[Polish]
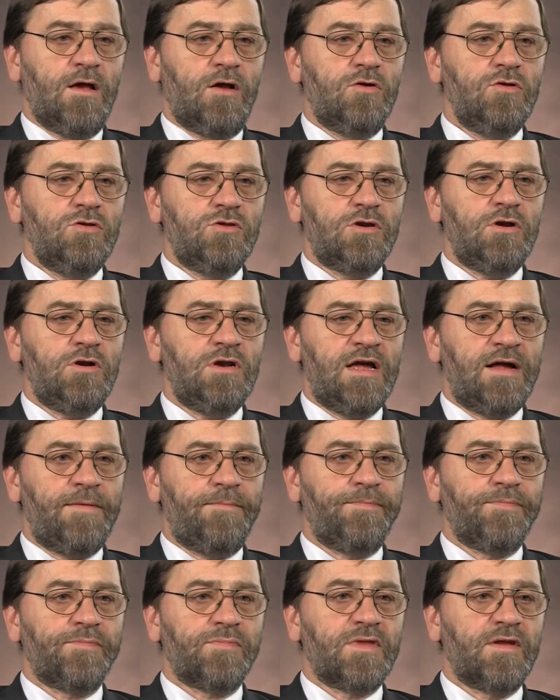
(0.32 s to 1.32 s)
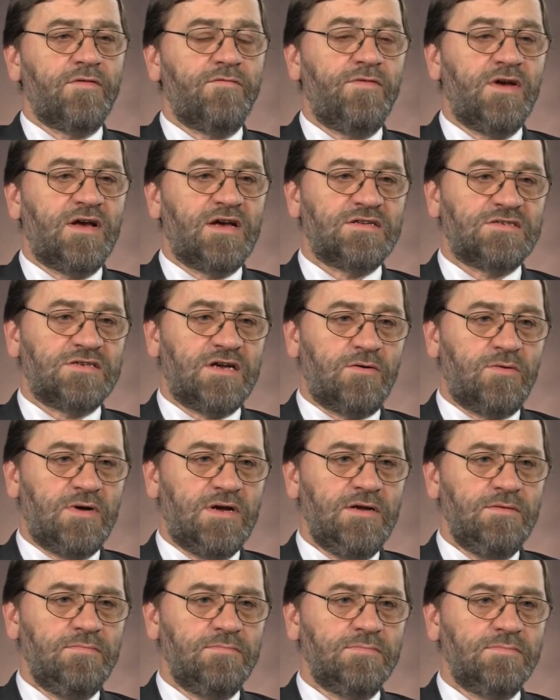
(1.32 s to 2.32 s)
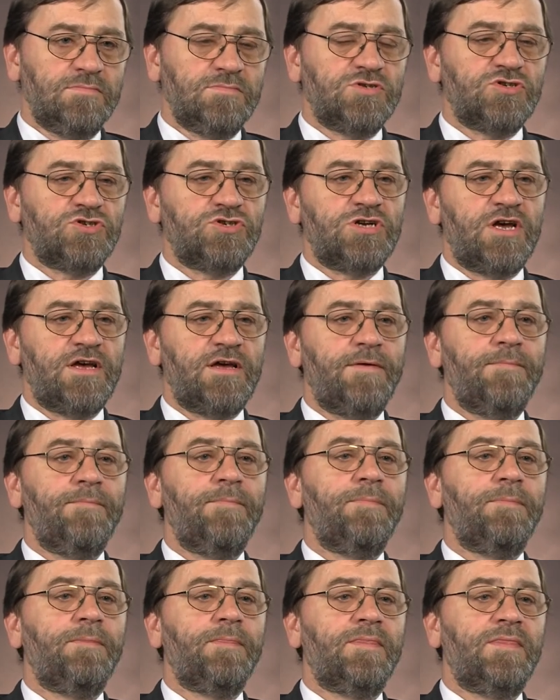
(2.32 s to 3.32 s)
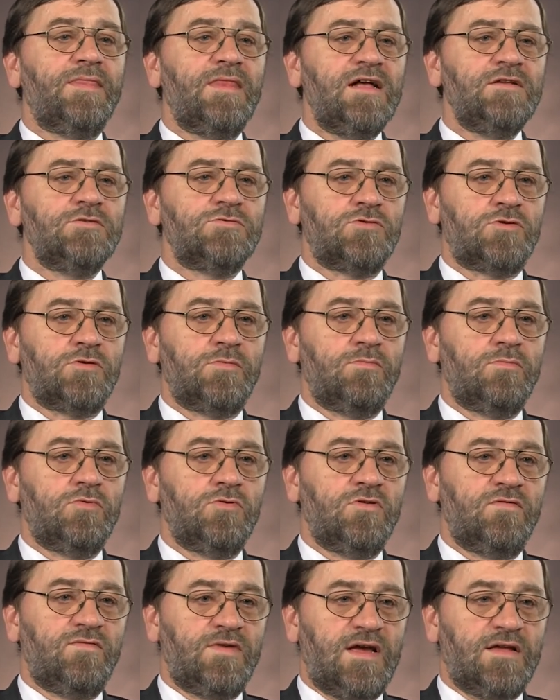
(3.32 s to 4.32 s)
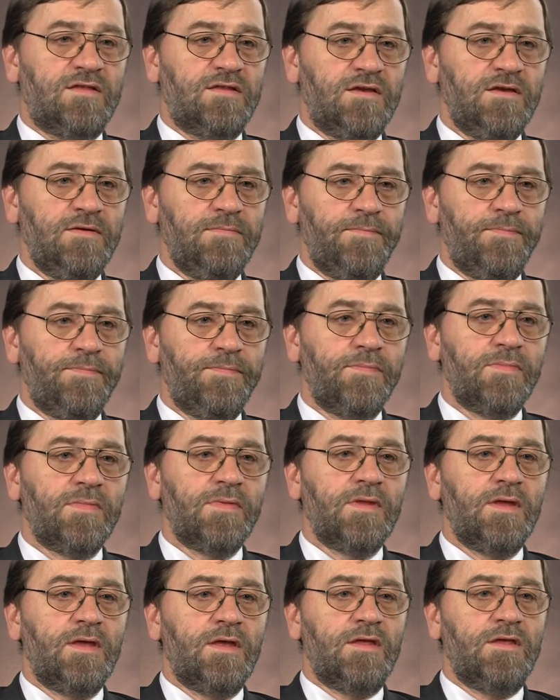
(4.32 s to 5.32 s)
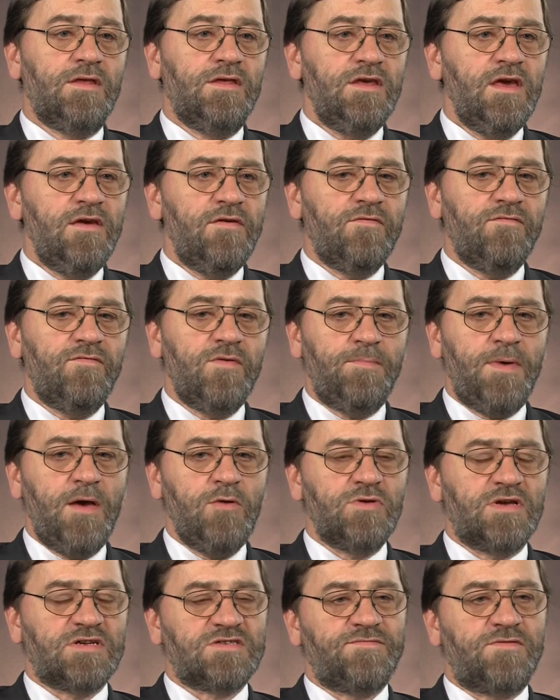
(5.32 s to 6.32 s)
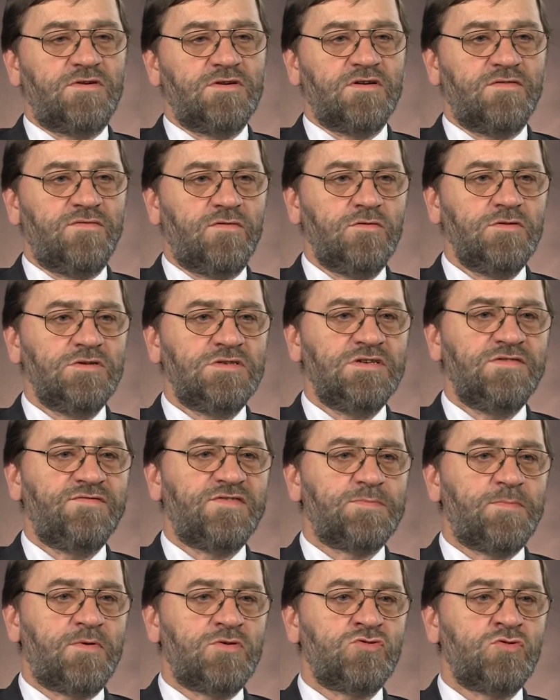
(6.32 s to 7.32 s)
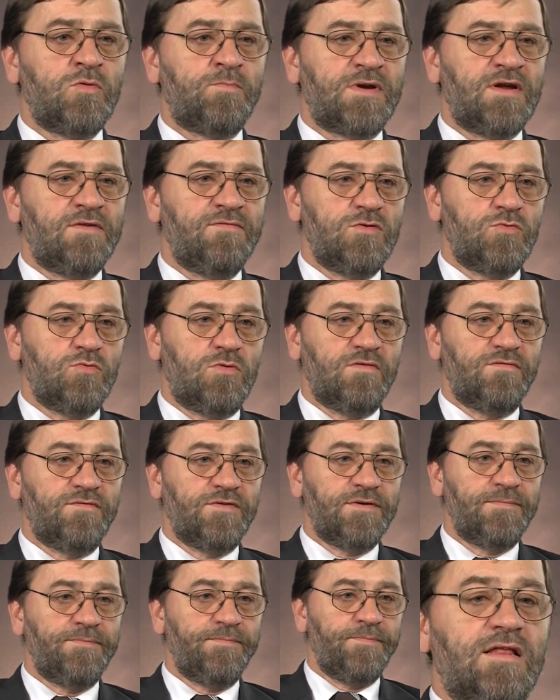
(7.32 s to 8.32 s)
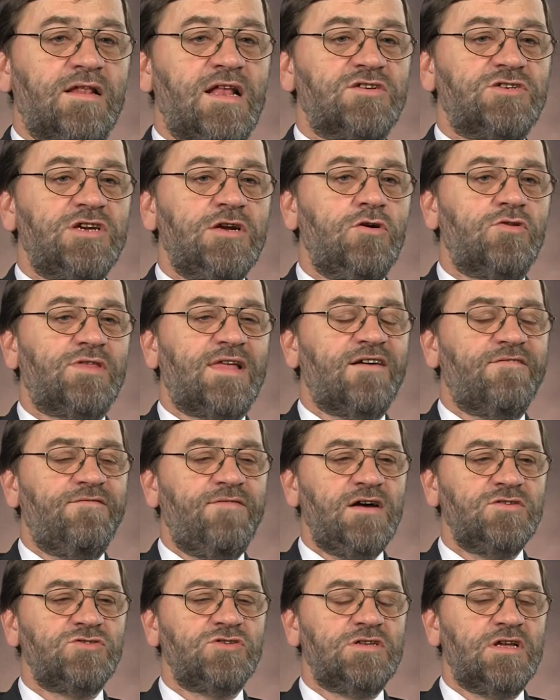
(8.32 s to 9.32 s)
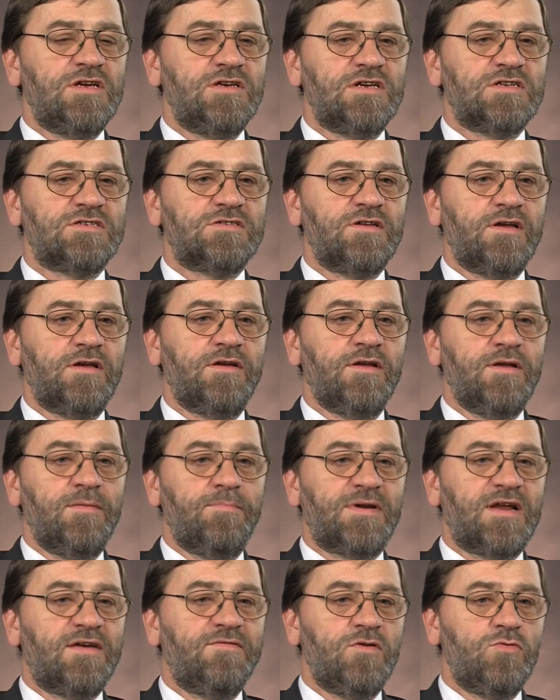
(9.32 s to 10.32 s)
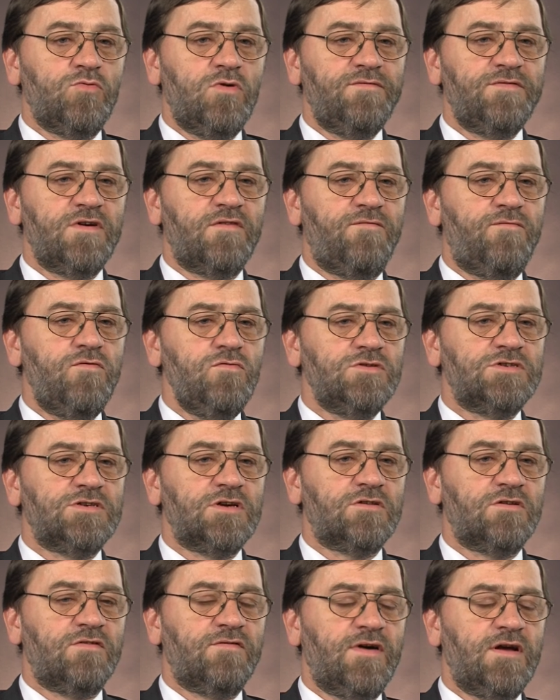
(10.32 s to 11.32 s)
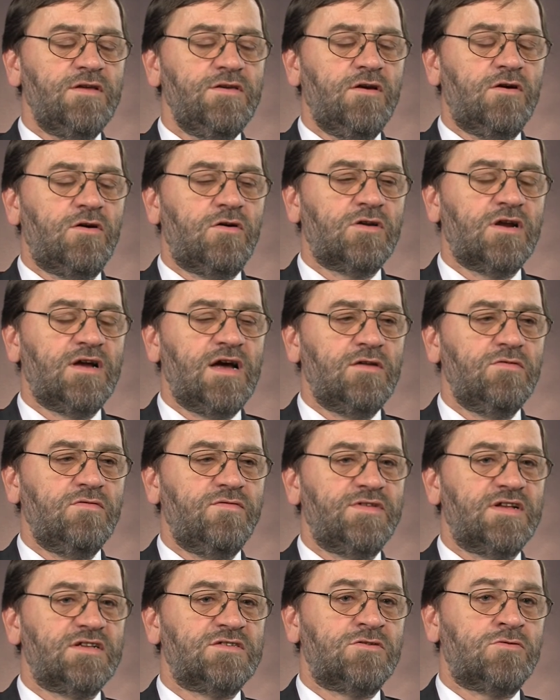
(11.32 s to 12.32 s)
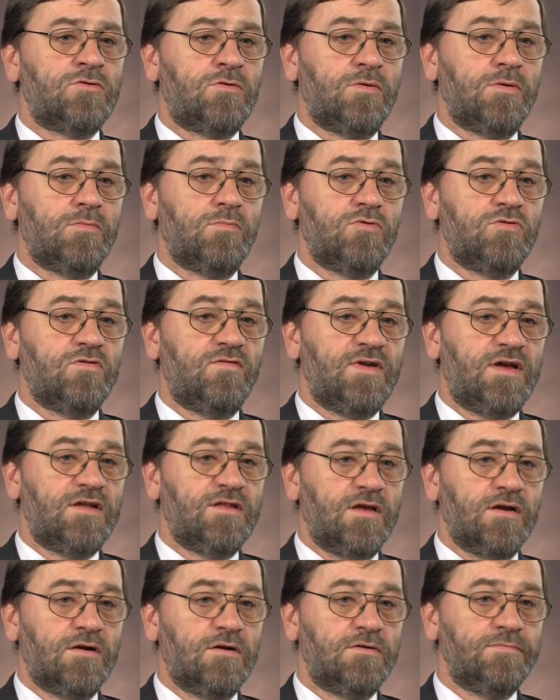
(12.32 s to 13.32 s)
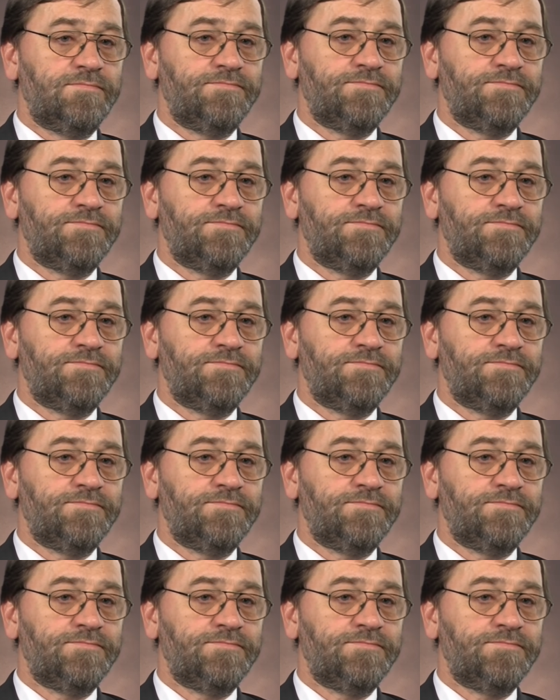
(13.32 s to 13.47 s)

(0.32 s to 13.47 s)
Kontrola wykazała, że nadzór budowlany nie wypełnia swoich funkcji w sposób prawidłowy. Dlaczego tak ważne jest prawidłowe funkcjonowanie organów nadzoru budowlanego?